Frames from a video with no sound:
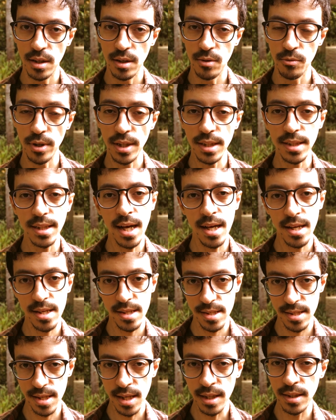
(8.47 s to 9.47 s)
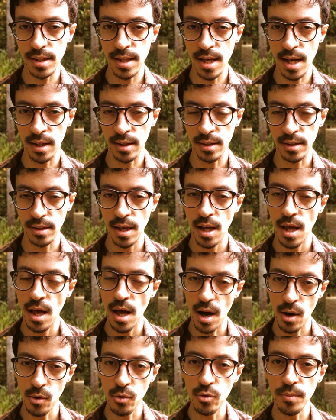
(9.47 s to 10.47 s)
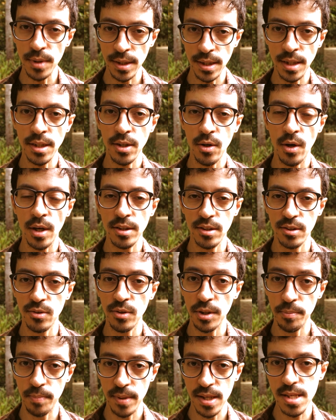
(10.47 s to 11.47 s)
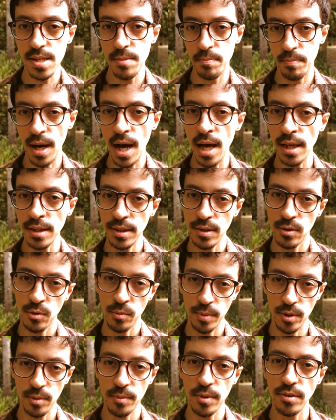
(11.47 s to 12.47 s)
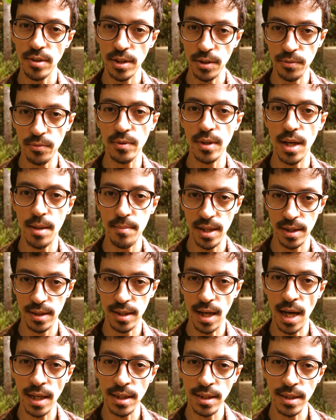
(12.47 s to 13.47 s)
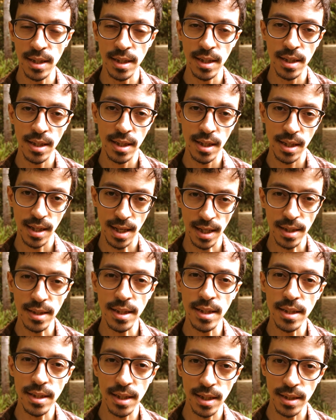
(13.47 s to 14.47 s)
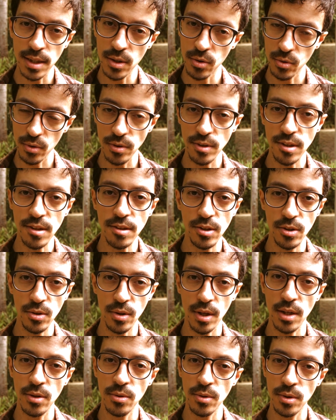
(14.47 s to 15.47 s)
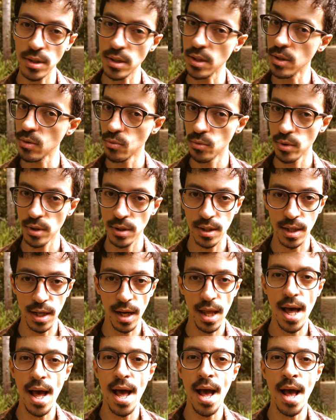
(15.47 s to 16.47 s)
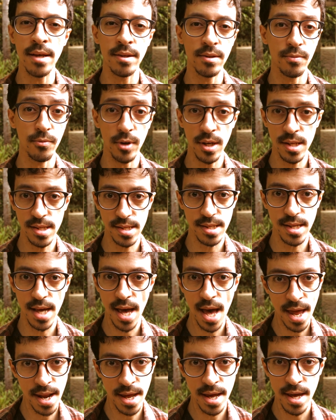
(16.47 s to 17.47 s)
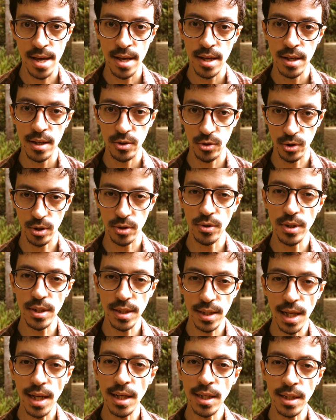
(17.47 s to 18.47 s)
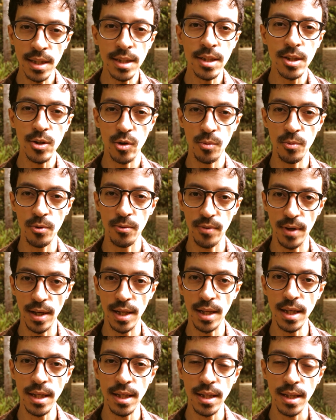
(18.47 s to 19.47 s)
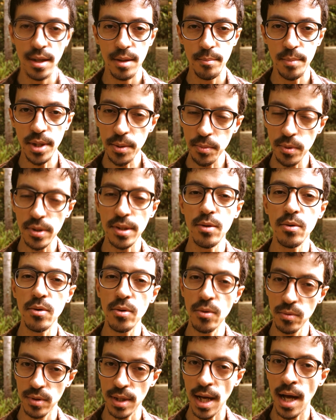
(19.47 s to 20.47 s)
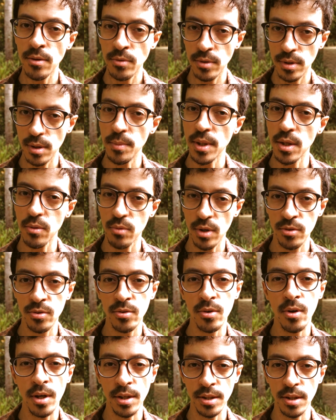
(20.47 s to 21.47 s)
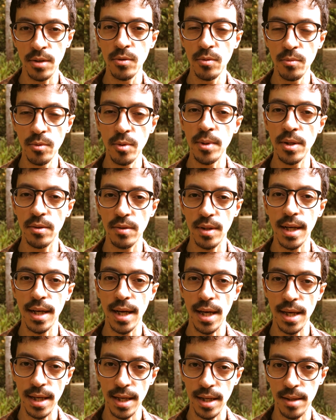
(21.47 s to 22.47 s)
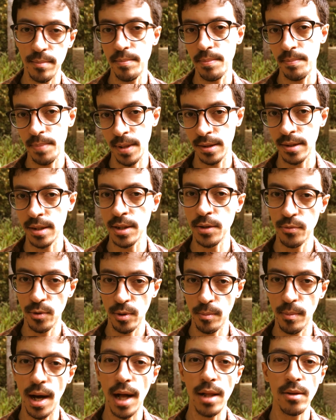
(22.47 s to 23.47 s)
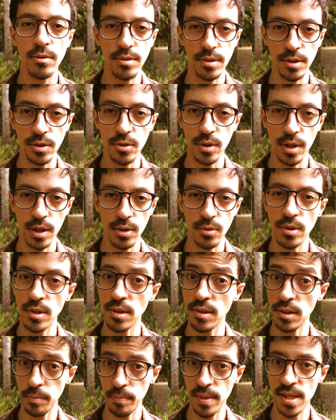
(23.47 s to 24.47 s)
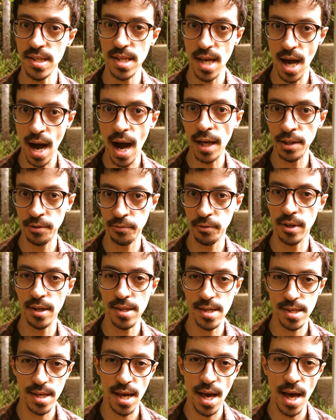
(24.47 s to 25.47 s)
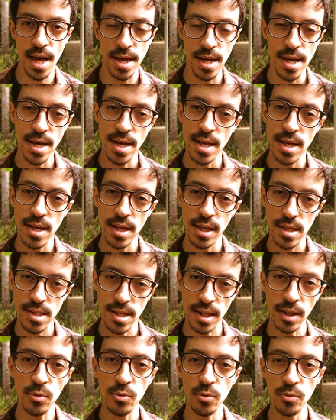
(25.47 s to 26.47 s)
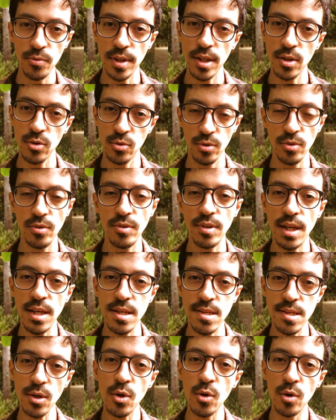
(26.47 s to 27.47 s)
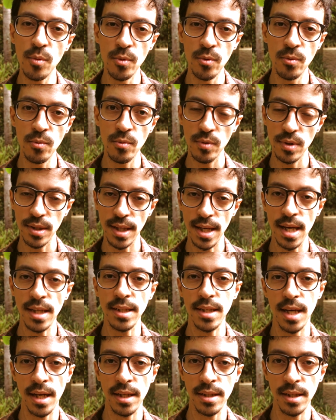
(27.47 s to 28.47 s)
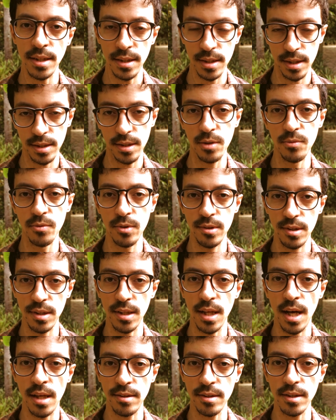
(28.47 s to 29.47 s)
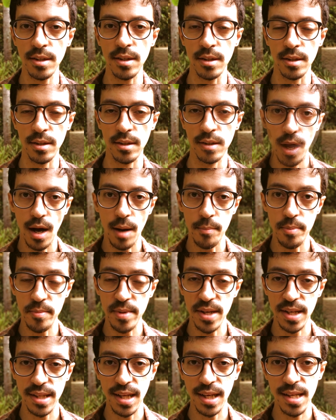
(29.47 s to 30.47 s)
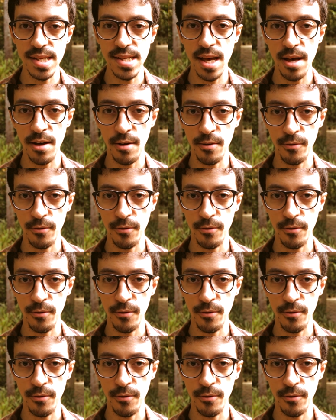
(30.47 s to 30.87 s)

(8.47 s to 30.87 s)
Eu vou listar seis delas. Algumas das que eu acho que são as principais, ou pelo menos as fundamentais, características que todos esses jogadores world class, fora de série, jogadores de elite, como eu falei, mesmo que tenham contado também com a sorte em algum momento da carreira para transformá-los em jogadores especiais fora de série, sem dúvida todos eles em comum têm as características que eu vou citar a seguir. A primeira delas é